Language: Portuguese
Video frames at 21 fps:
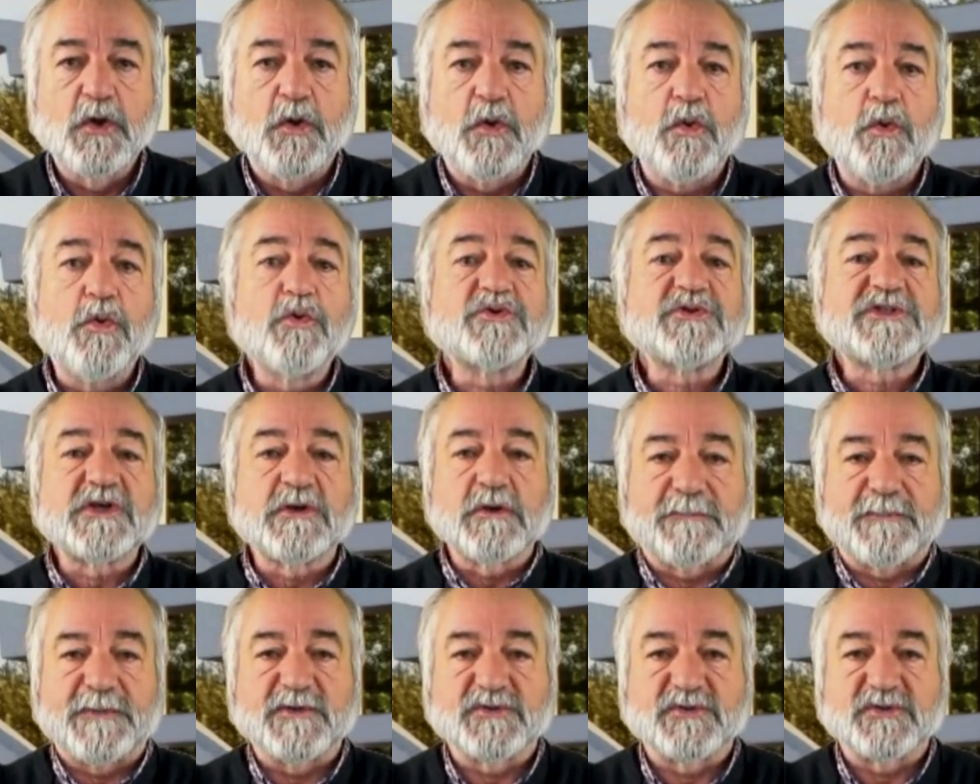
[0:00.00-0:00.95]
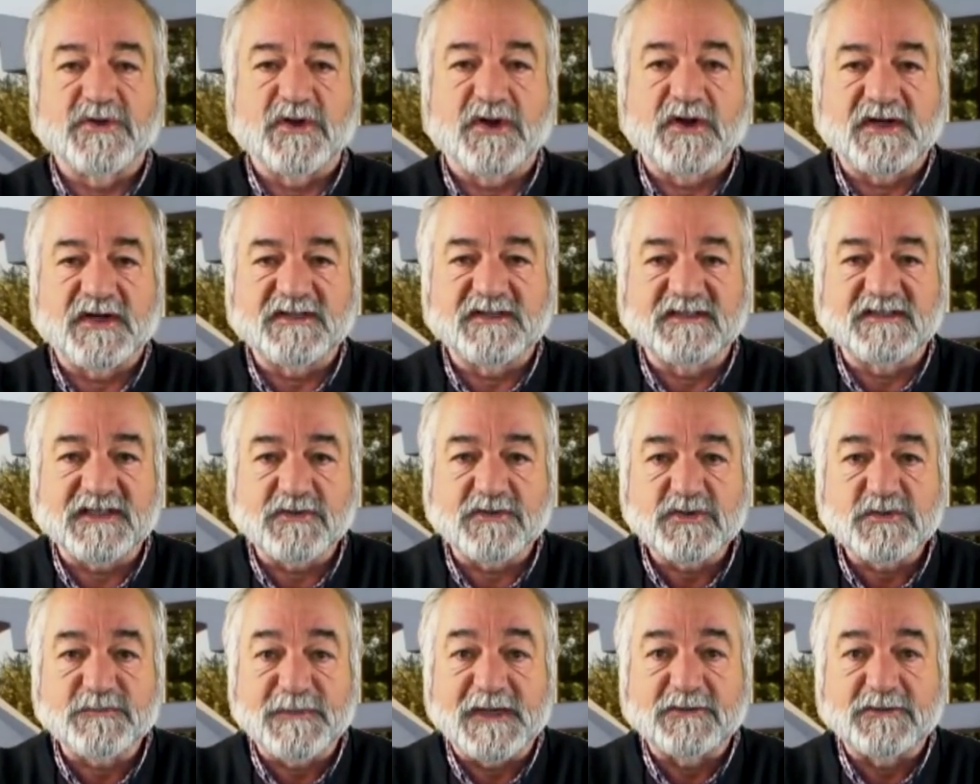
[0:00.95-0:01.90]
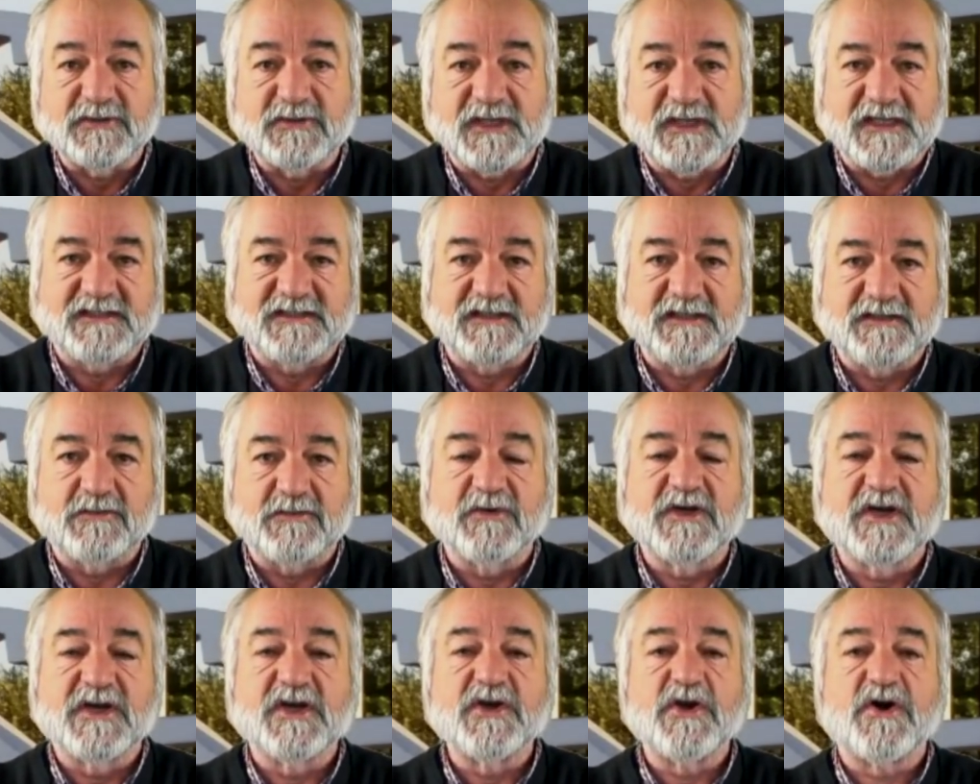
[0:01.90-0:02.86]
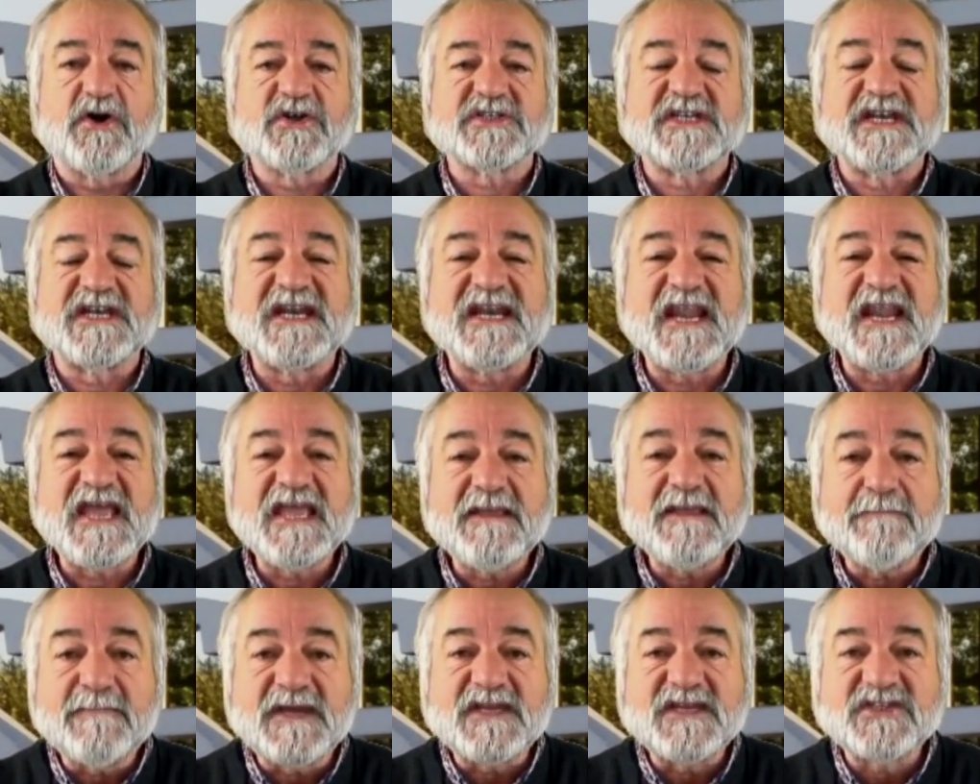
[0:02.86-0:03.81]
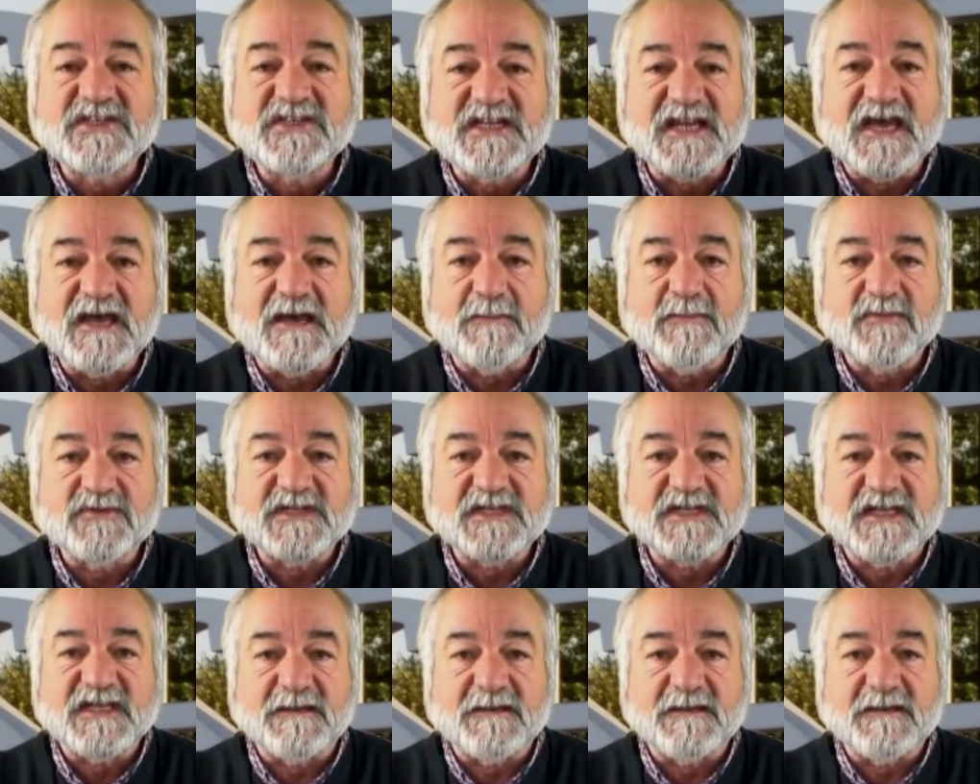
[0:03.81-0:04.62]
Os europeus do Norte têm um espírito crítico que nós nem imaginamos aqui